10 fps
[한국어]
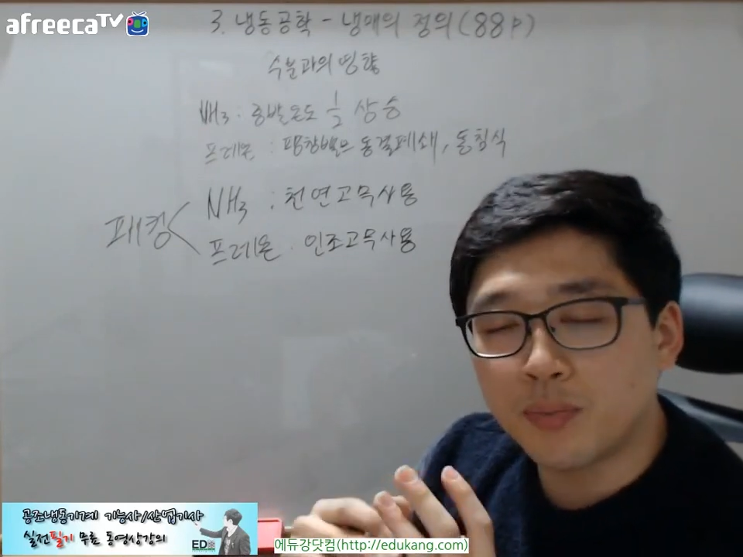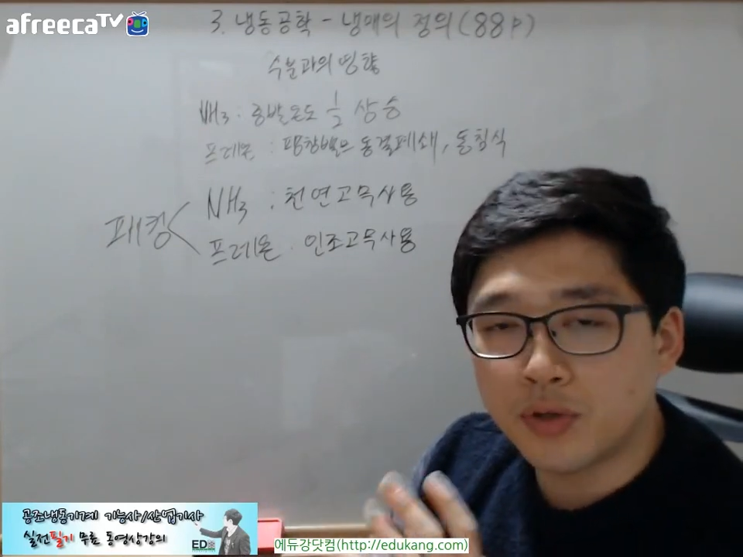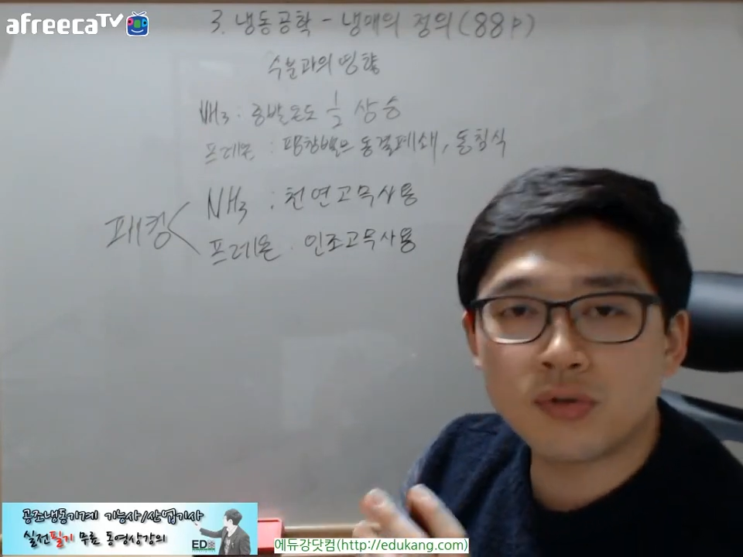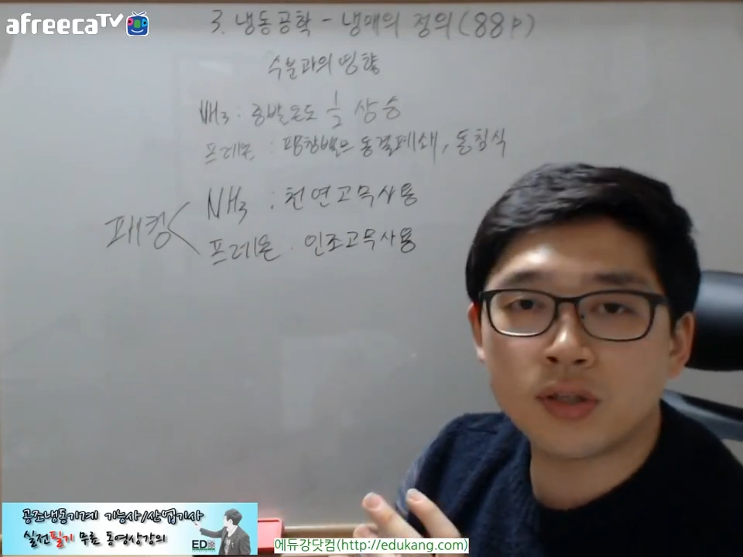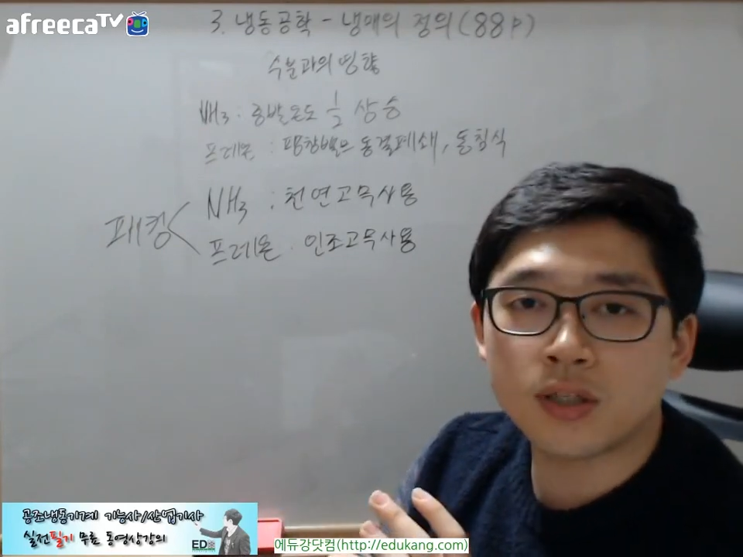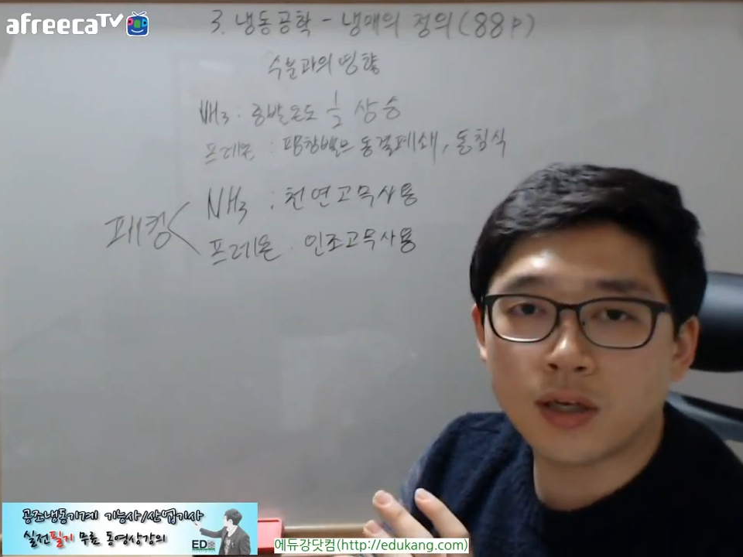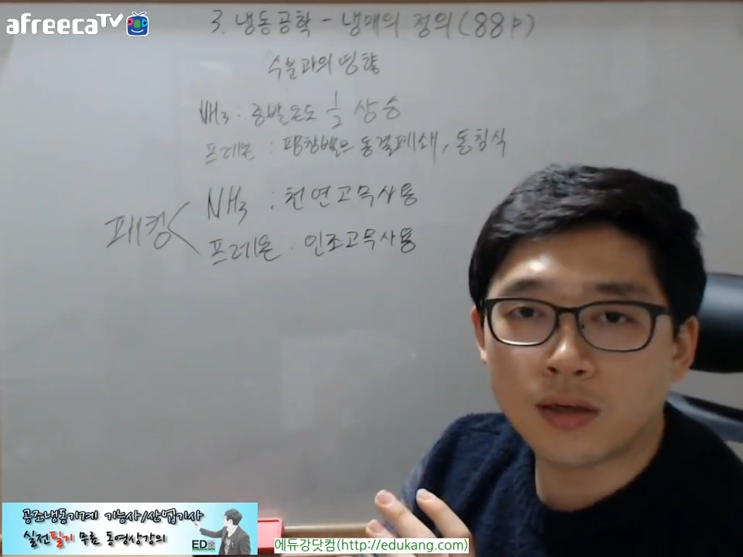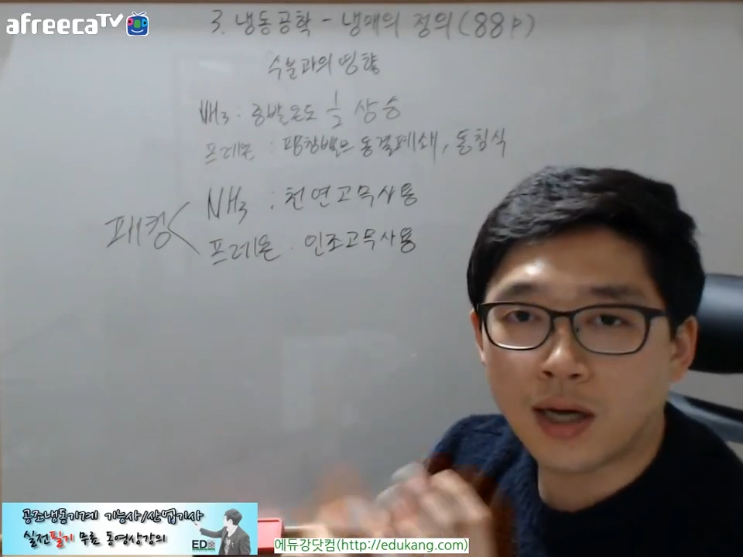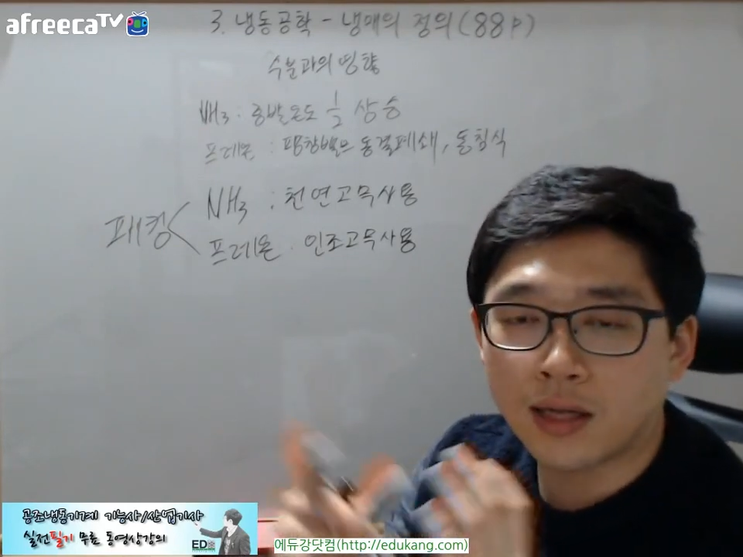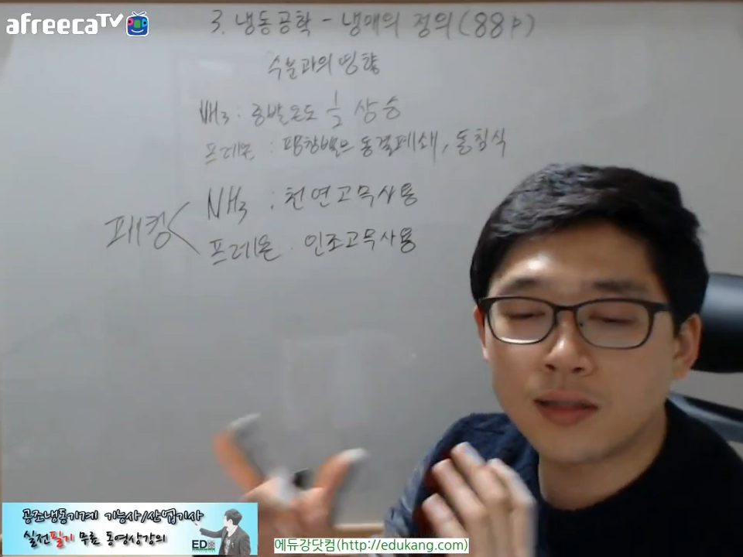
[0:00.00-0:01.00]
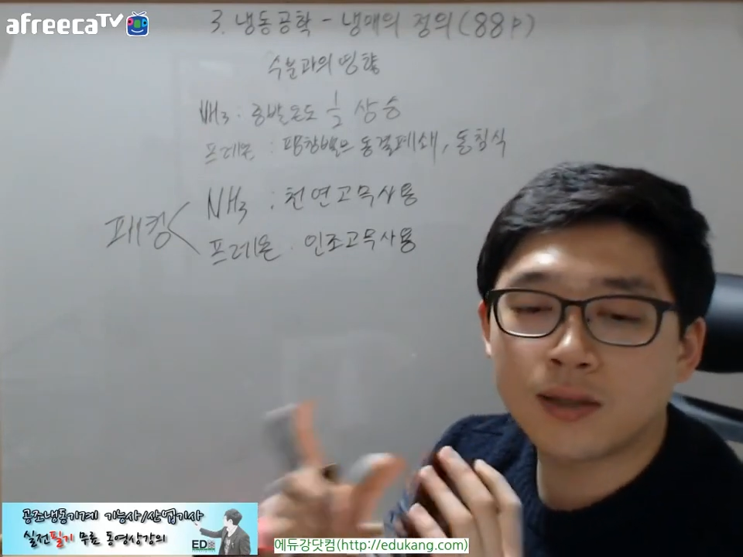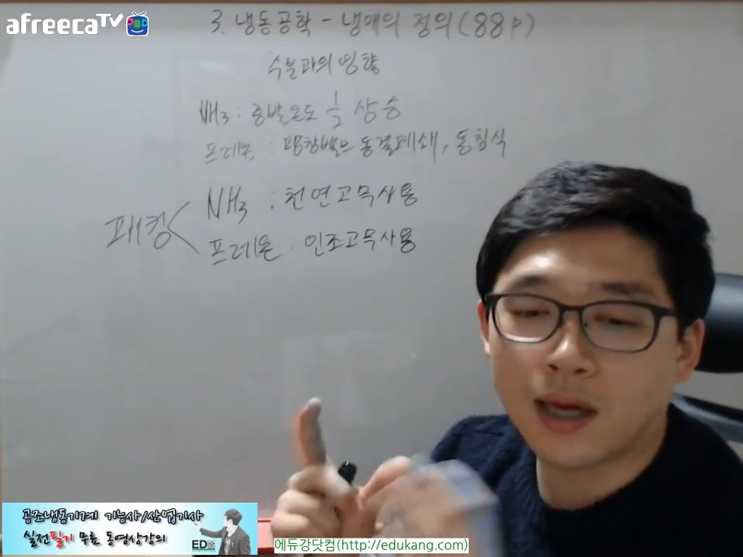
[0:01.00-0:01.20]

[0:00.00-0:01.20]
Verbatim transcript: 비중이잖아요. 가,